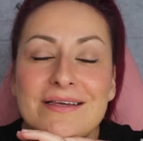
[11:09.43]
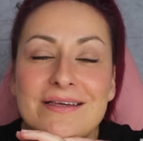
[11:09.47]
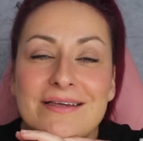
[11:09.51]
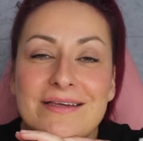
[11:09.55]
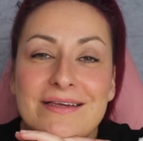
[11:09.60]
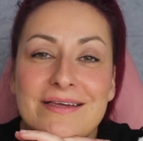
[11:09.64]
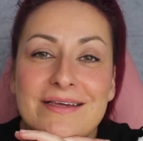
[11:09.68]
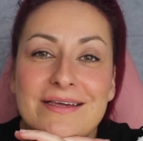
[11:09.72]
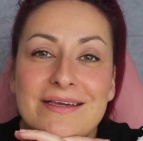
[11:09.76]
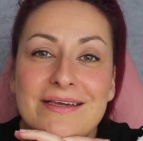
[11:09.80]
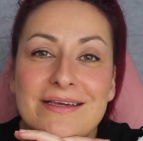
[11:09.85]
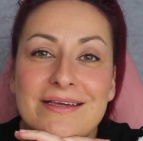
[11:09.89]

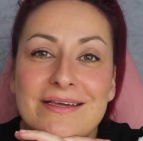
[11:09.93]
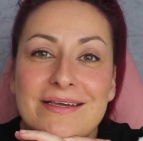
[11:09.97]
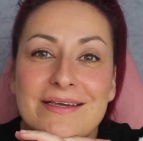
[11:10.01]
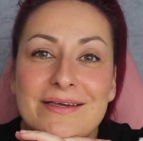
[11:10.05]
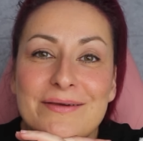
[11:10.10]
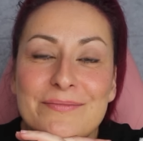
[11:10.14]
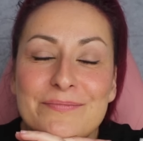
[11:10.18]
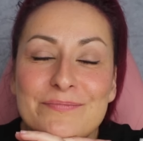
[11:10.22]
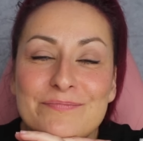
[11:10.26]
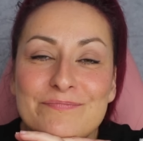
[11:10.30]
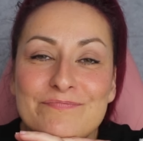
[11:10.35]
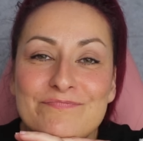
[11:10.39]

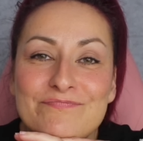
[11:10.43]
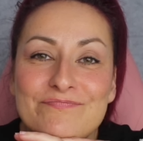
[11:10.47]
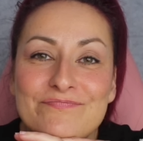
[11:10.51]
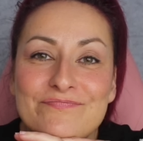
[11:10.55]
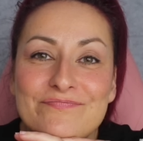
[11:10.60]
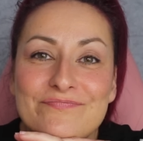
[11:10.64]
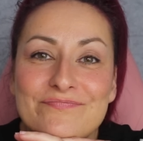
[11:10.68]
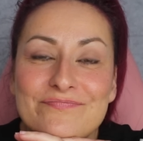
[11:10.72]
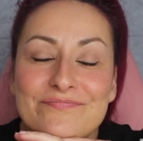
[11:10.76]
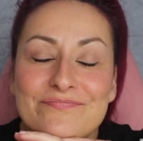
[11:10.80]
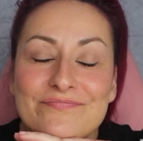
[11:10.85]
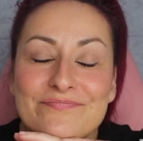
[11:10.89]
Eh,
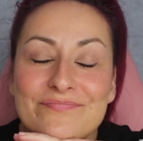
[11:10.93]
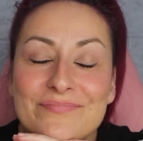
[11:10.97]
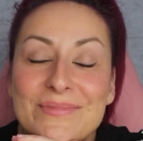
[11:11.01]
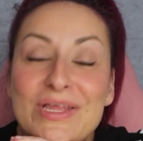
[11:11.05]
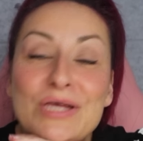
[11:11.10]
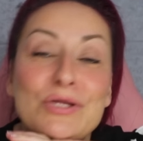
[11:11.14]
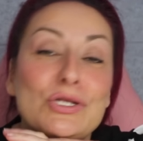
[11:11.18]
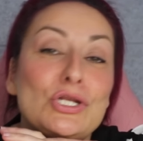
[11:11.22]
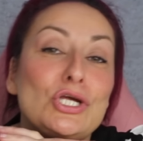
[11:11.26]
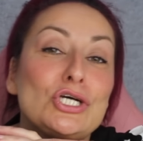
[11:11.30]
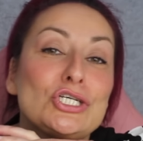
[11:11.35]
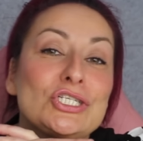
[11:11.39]

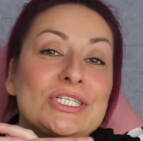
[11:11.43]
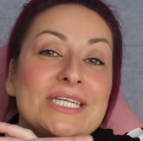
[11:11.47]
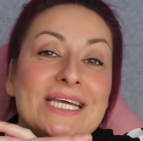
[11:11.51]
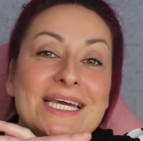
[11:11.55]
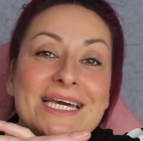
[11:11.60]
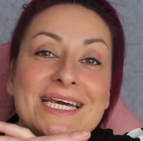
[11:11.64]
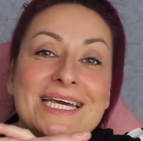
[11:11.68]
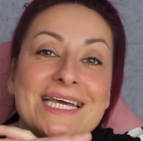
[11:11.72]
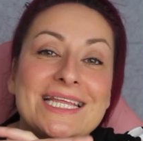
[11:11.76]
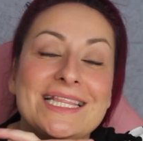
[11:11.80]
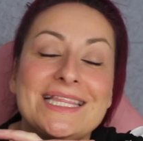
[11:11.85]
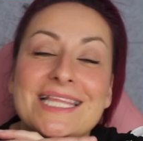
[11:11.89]
no sé,
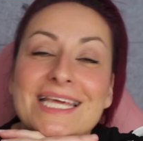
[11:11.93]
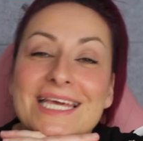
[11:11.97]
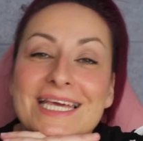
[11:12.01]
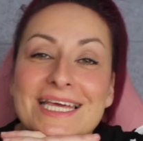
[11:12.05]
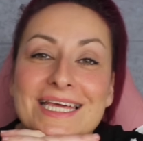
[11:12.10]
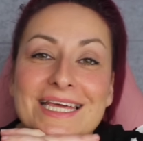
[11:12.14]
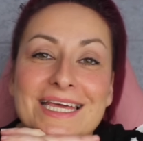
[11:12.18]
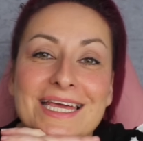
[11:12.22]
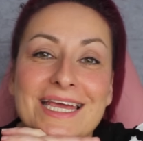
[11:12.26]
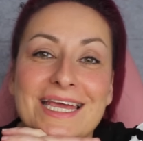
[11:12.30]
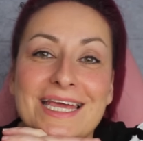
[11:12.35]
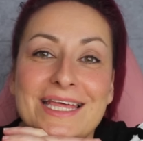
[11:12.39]

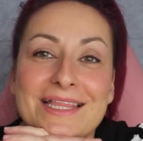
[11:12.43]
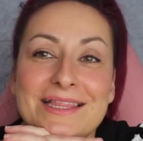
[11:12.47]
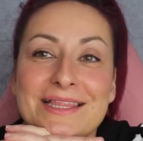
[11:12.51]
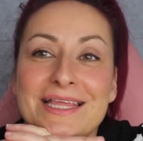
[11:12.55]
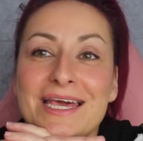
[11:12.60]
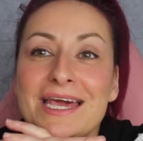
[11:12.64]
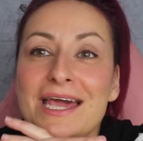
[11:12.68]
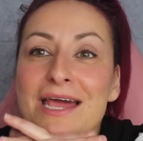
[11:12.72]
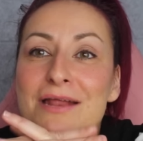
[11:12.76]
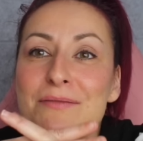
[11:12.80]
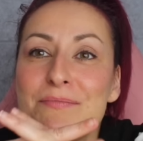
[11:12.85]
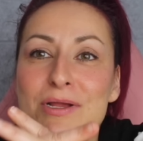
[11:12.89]
gente, eh,
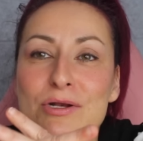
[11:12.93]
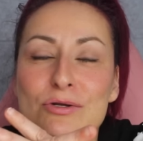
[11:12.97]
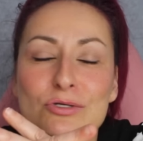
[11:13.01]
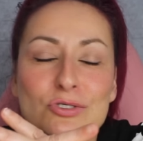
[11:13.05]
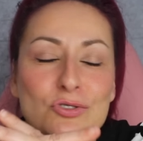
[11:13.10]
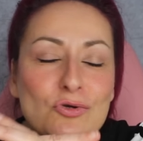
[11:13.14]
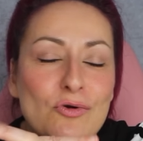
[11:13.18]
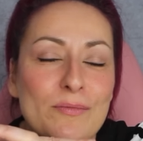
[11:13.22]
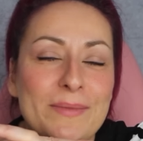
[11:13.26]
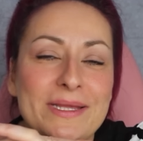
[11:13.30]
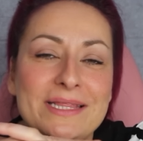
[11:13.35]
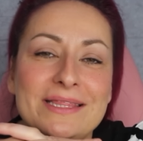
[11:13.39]
dejadme en
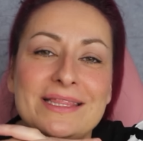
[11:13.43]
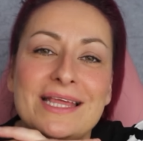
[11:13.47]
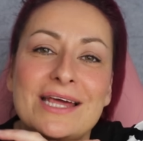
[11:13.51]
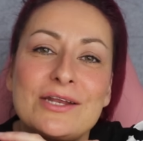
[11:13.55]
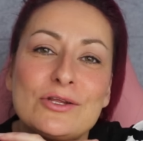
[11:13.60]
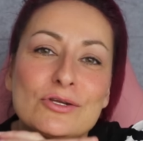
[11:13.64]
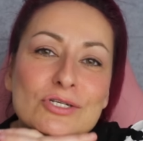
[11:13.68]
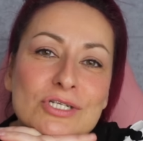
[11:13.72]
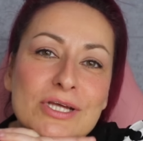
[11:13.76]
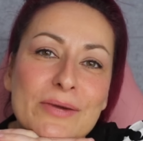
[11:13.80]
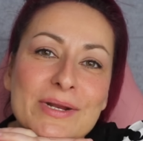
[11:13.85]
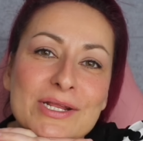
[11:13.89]
los
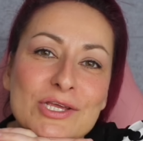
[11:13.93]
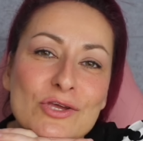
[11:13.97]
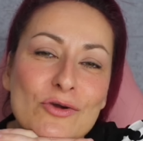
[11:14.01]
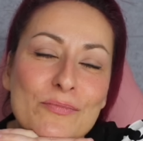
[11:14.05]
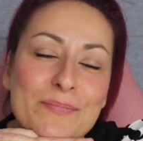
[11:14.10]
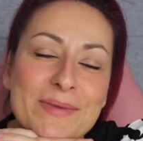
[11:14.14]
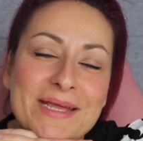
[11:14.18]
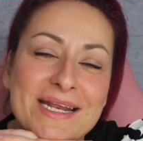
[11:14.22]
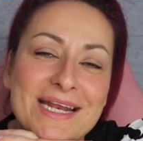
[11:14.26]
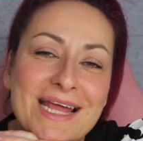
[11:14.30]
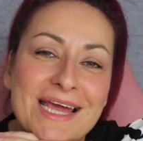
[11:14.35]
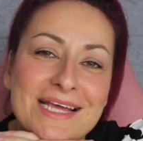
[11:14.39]
comentarios a ver qué
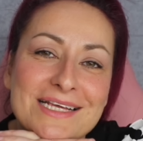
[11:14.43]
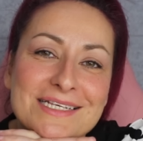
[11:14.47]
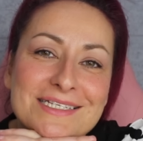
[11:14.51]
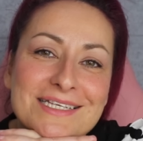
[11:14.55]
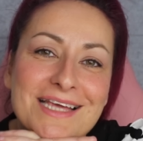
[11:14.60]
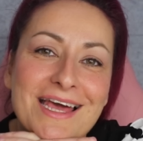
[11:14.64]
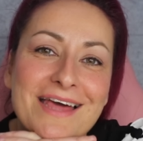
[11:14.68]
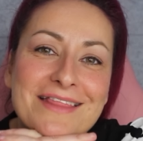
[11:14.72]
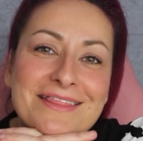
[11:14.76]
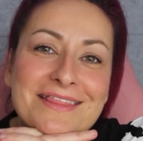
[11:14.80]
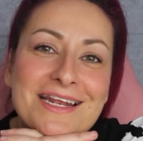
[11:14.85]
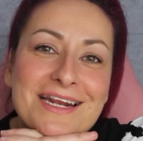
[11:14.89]
opináis
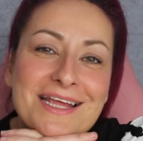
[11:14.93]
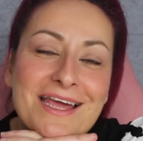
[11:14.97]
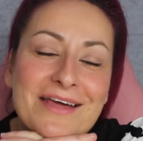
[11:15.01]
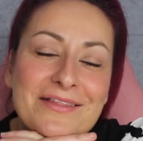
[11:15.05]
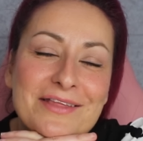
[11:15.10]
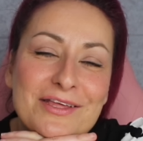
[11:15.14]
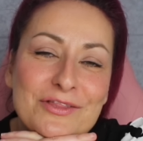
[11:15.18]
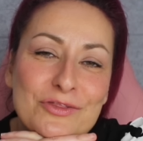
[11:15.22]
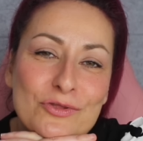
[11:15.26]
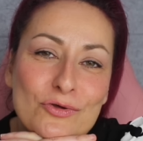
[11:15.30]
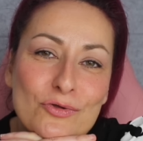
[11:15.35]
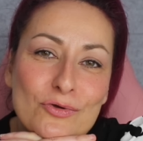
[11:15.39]
acerca
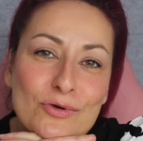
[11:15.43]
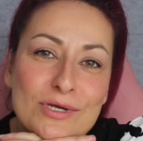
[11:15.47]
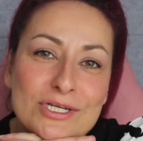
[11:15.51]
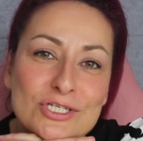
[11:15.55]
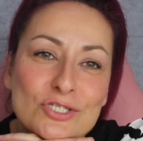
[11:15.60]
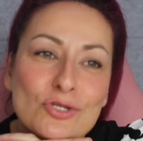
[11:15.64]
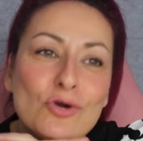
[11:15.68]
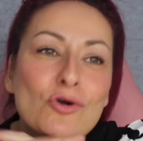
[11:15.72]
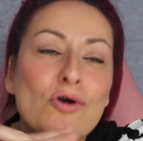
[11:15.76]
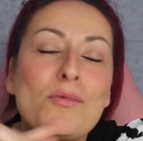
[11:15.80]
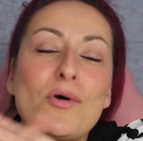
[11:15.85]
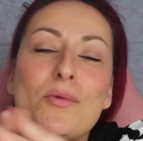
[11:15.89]
de todo
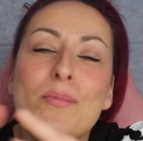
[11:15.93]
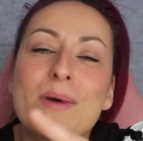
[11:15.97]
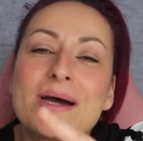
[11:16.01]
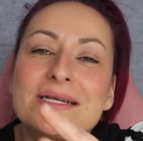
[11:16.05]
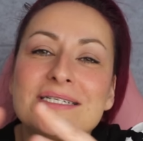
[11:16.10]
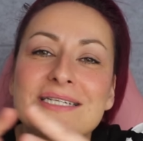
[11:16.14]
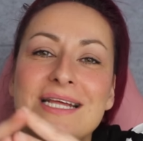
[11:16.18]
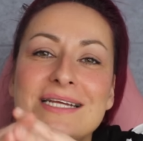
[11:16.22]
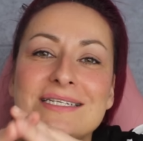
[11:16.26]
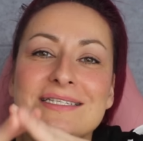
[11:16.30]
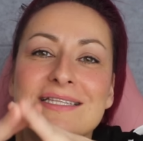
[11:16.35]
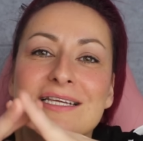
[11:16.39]
esto, cómo
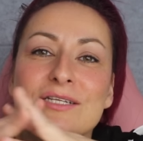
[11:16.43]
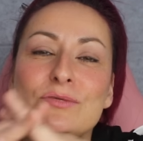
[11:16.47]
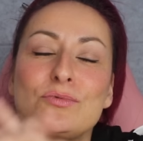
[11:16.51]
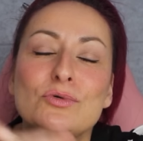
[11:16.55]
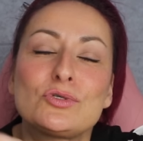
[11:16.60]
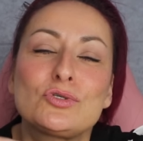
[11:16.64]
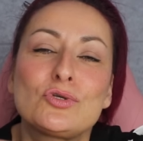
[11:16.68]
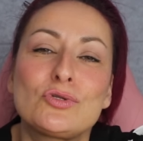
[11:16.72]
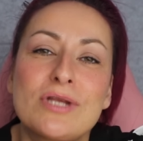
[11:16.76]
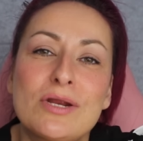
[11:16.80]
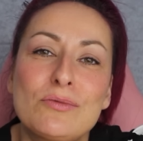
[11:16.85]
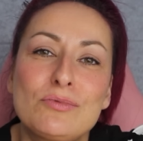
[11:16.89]
pasasteis
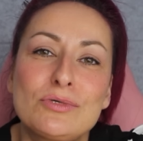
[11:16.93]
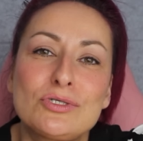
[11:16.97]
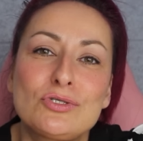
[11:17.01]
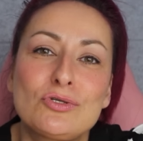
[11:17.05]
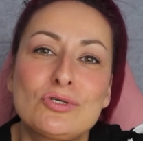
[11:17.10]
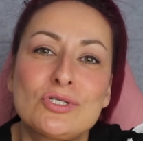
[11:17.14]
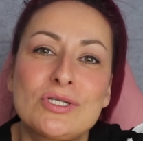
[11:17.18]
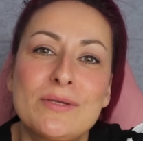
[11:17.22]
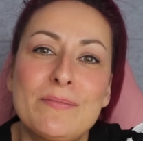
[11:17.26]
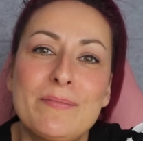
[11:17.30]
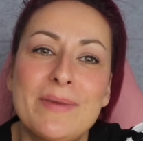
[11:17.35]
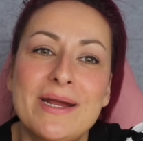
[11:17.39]
vosotras
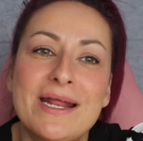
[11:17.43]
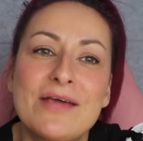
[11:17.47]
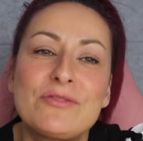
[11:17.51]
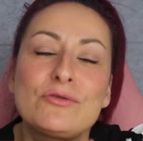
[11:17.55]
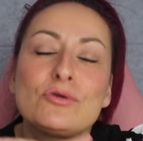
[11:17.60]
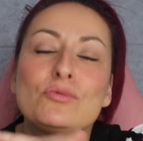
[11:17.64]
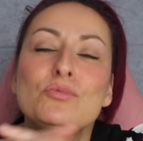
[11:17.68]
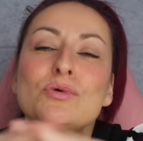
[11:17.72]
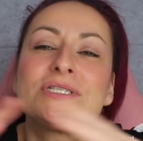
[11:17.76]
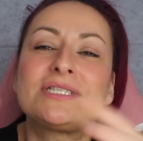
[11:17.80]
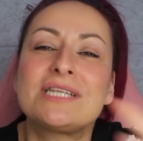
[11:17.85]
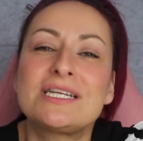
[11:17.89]
vuestros
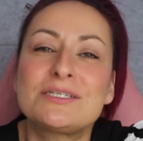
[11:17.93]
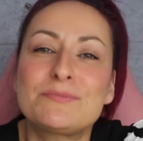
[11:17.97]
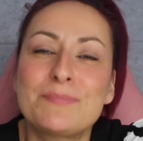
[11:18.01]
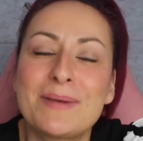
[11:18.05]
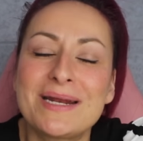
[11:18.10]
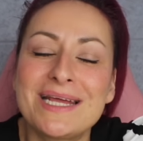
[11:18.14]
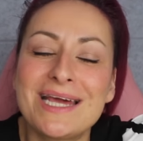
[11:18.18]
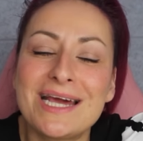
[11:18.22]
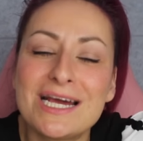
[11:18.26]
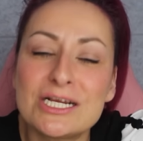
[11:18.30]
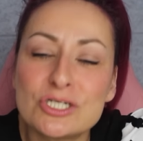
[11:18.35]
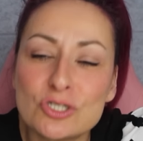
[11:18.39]
embarazos, vuestras
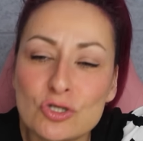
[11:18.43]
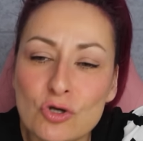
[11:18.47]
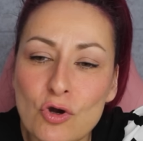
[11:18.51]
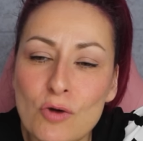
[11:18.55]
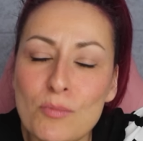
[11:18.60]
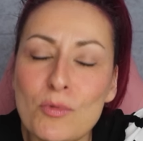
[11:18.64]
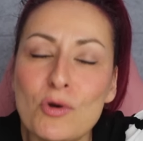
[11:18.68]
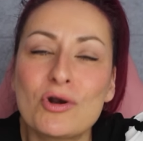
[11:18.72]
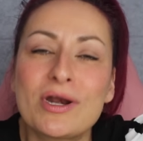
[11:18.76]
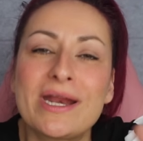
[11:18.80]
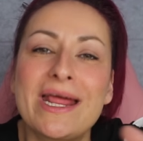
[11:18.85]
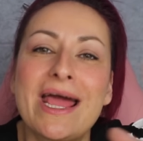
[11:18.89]
parejas,
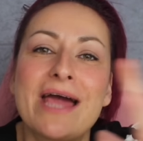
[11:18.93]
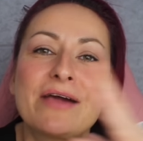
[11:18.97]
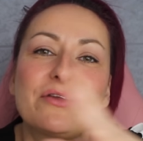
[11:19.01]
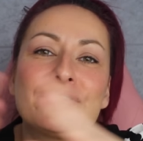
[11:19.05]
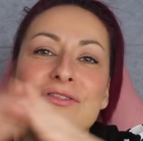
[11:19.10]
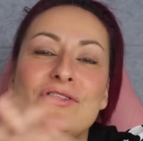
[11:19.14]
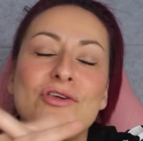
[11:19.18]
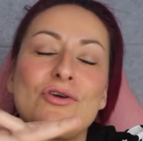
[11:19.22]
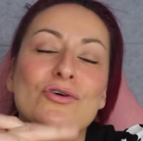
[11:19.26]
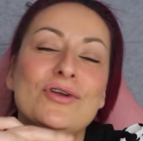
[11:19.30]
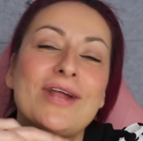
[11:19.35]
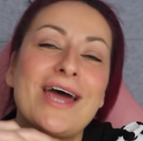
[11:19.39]
cómo
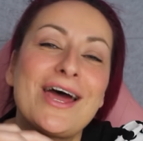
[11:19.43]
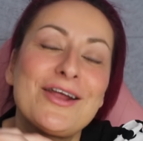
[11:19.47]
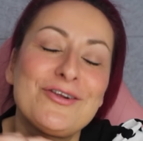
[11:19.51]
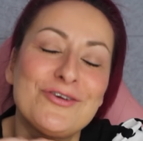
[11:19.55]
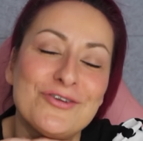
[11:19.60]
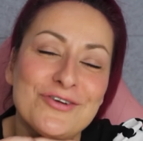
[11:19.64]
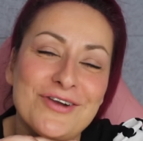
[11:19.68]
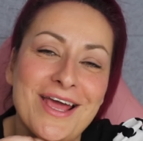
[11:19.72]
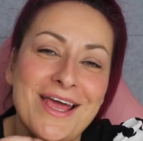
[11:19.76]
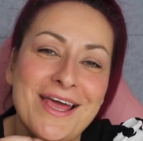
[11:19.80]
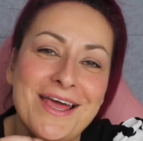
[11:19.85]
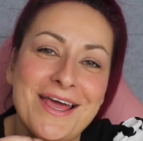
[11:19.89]

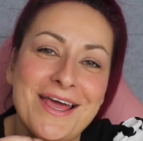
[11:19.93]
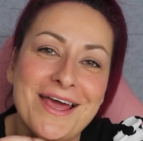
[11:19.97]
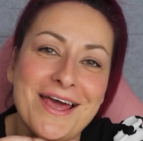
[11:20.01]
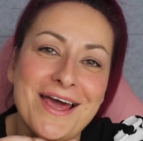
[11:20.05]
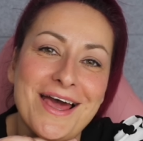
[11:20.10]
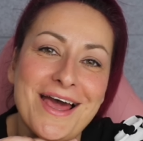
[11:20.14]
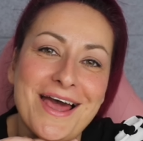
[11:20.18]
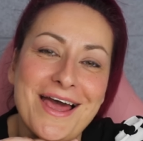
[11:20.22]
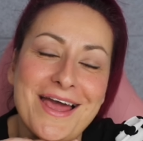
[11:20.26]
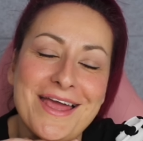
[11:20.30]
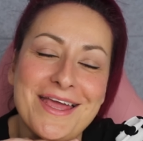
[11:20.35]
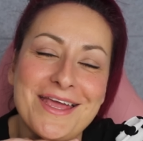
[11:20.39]
reaccionaron
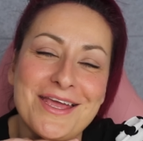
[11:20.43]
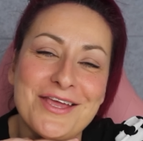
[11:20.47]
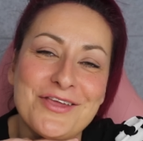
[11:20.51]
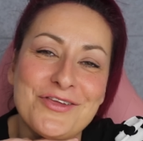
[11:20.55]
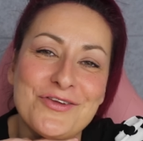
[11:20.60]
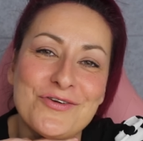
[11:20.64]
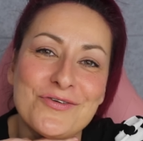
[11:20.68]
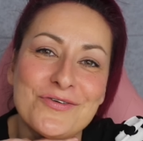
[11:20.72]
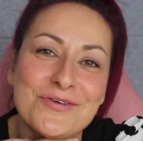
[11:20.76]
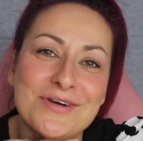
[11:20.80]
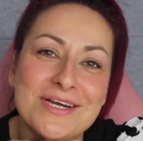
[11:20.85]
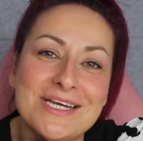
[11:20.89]
a
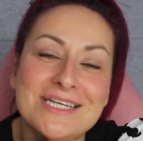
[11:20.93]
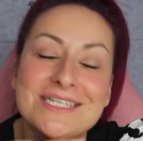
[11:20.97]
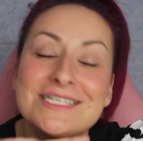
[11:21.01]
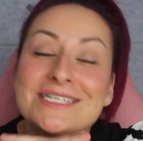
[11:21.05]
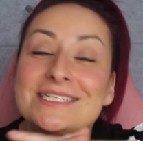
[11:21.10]
ello.